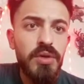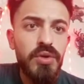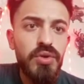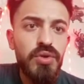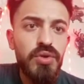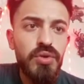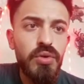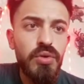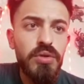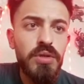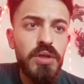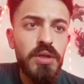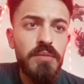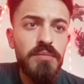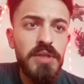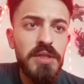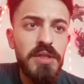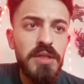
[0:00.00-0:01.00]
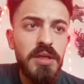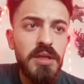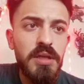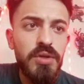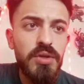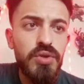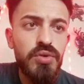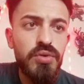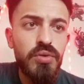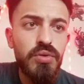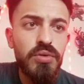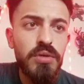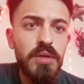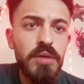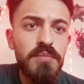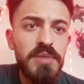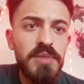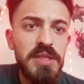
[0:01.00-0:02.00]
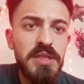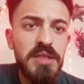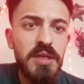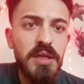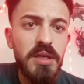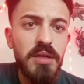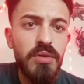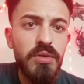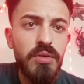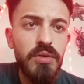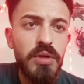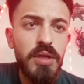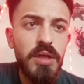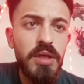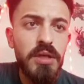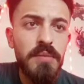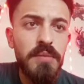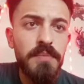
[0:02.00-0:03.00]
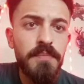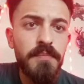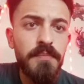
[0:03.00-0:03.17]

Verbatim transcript: Şu noktadan bir tane, şu noktadan bir tane gönderdim.